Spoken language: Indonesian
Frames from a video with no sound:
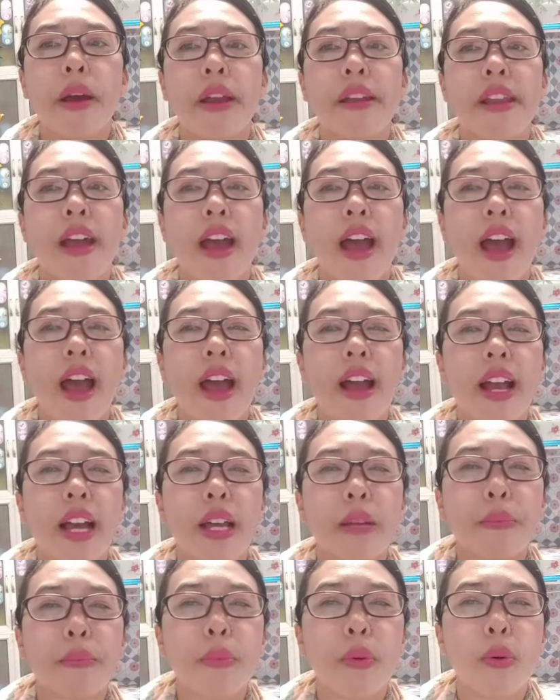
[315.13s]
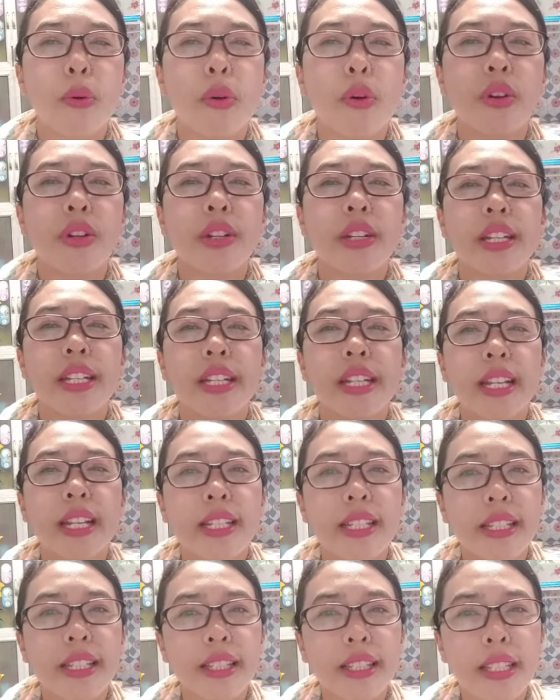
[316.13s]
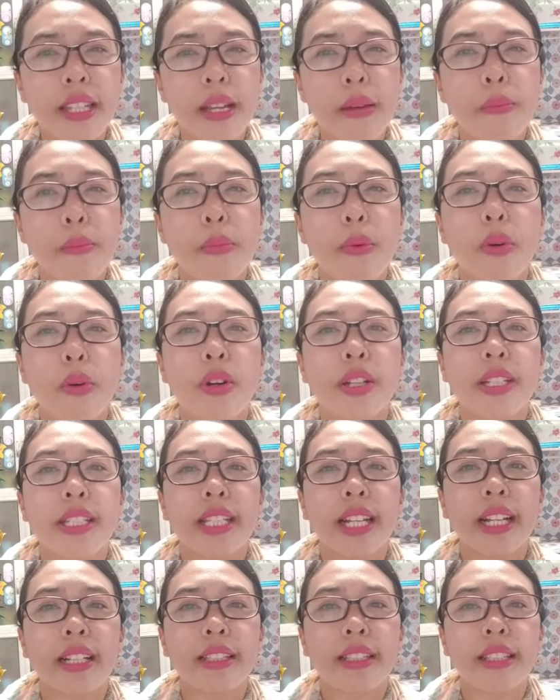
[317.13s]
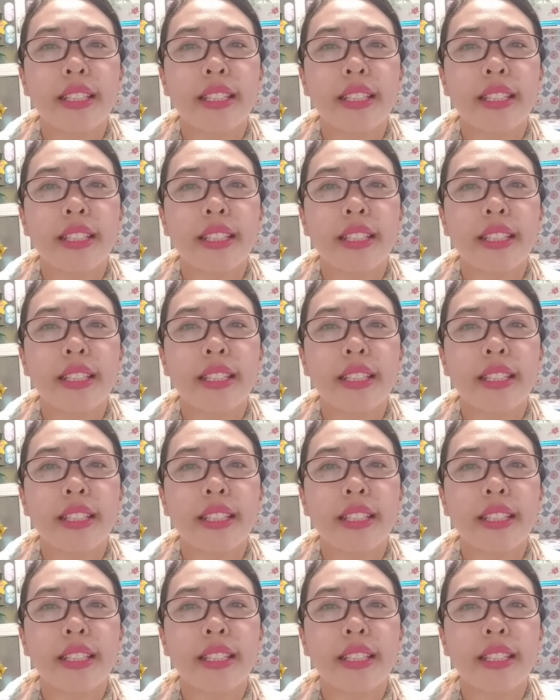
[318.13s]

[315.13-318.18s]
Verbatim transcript: pada akar pohon dan setiap pohon yang